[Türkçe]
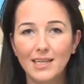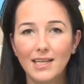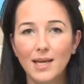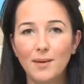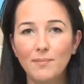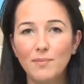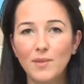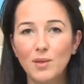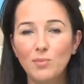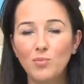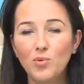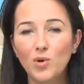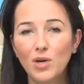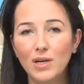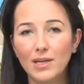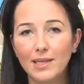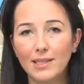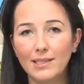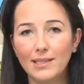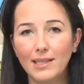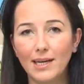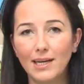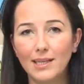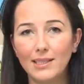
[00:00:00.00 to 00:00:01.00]
hem de bu
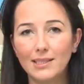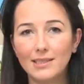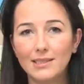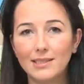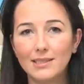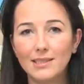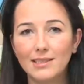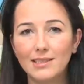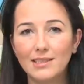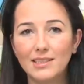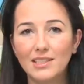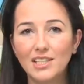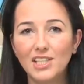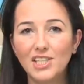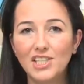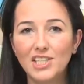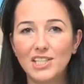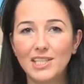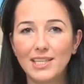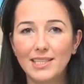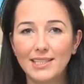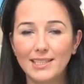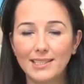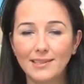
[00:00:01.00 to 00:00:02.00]
arada e,
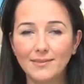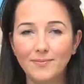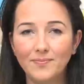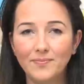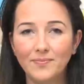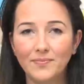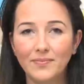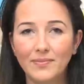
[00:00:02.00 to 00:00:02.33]
dişlerin